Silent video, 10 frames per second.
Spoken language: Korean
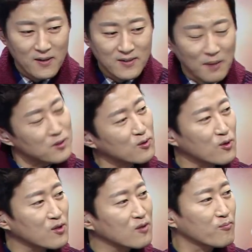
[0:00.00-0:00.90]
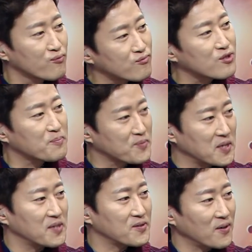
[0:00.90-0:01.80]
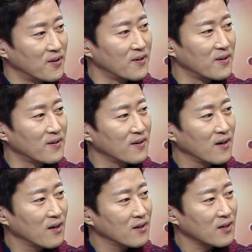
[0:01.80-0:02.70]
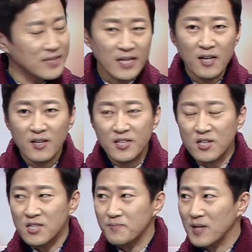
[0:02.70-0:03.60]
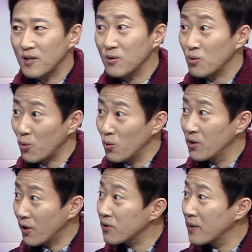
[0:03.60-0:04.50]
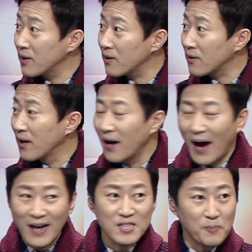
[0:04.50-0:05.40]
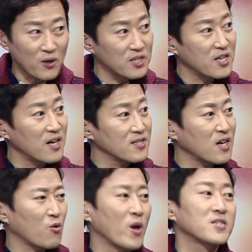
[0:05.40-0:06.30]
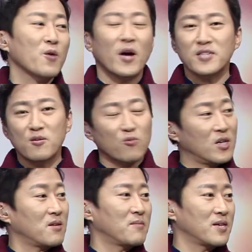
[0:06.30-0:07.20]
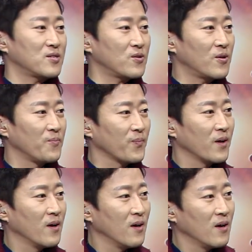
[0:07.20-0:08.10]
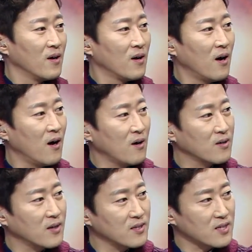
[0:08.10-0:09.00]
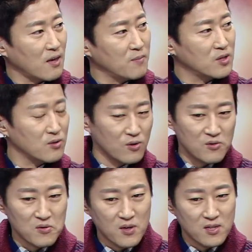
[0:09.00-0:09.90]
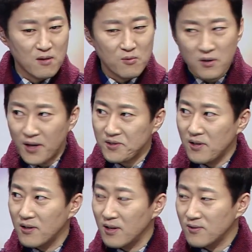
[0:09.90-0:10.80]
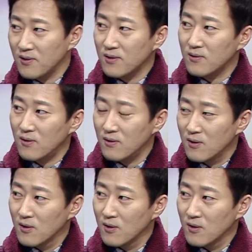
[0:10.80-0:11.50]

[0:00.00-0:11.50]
그 장민철 선수에게 좀 묻고 싶은 게 있어요. 사실 2014년도 올 여름에는 아이스버킷 챌린지가 굉장히 화제를 모았단 말이죠. 그렇죠. 어, 그때 이제 장민철 선수가 제가 보니까 SNS에서